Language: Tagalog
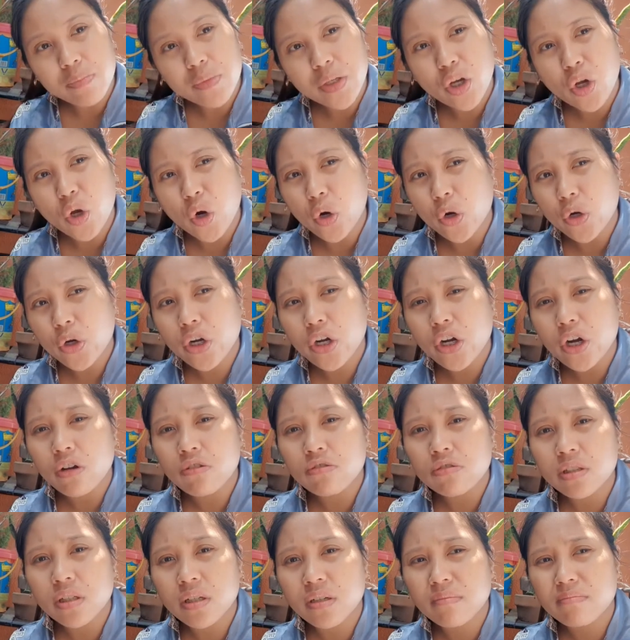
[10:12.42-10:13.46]
nag-order ako
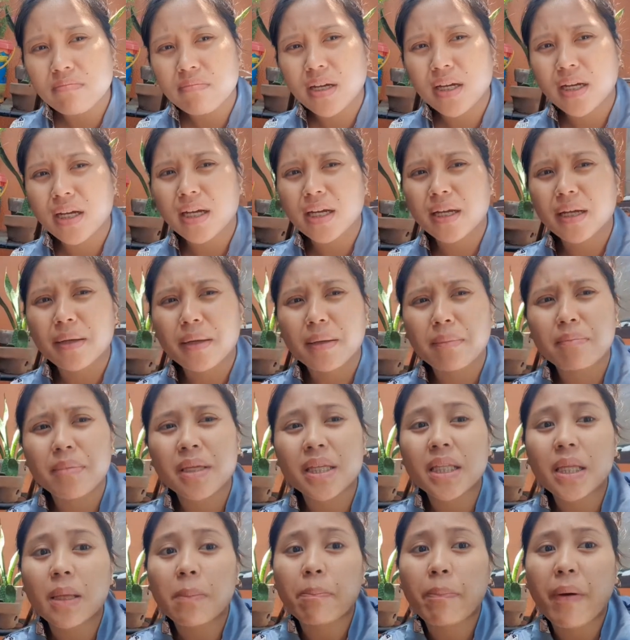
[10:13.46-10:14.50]
ng mga
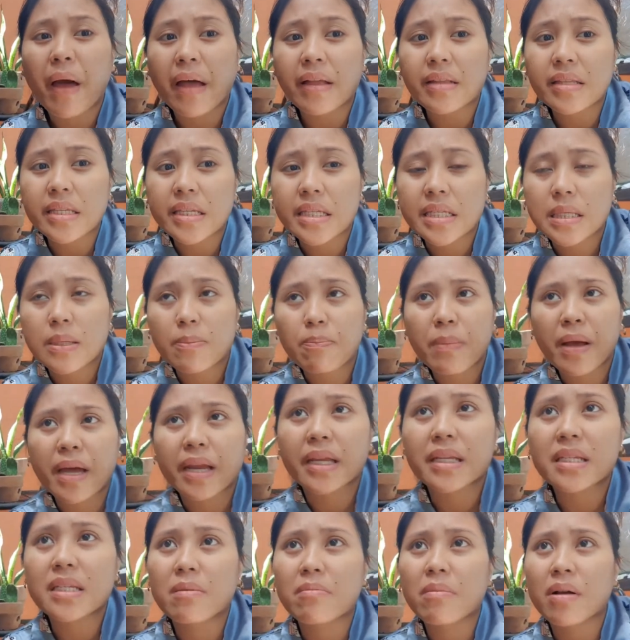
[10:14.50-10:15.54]
mini pots para
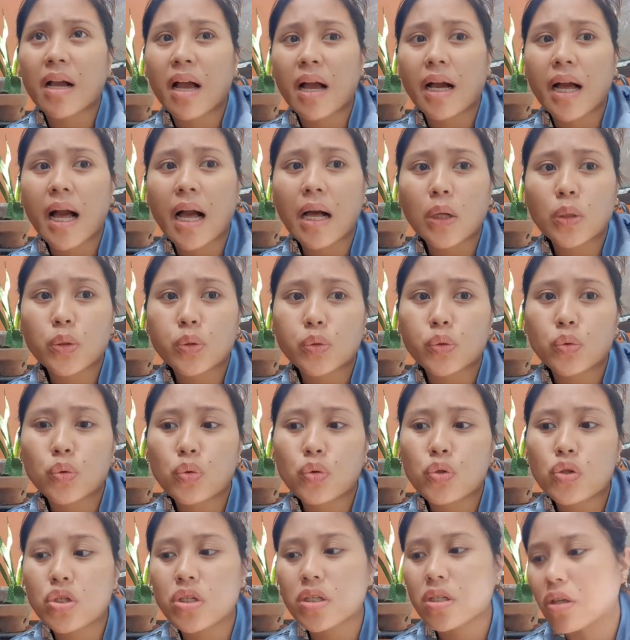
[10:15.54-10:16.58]
sa mga
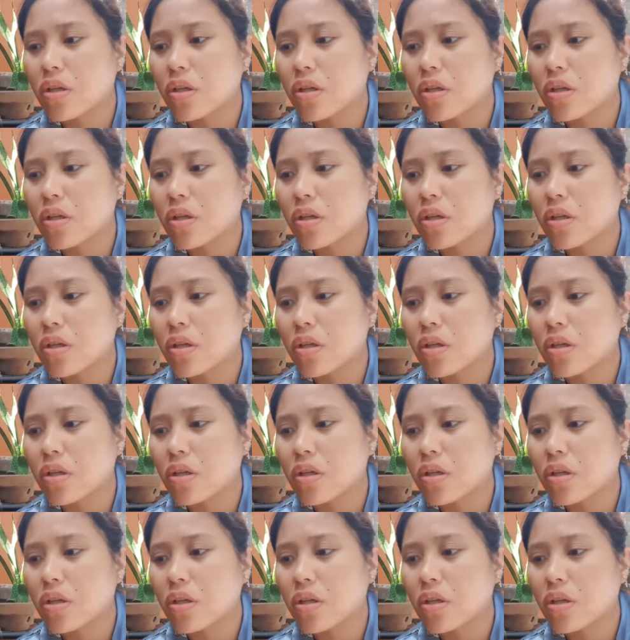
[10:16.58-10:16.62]
cactus,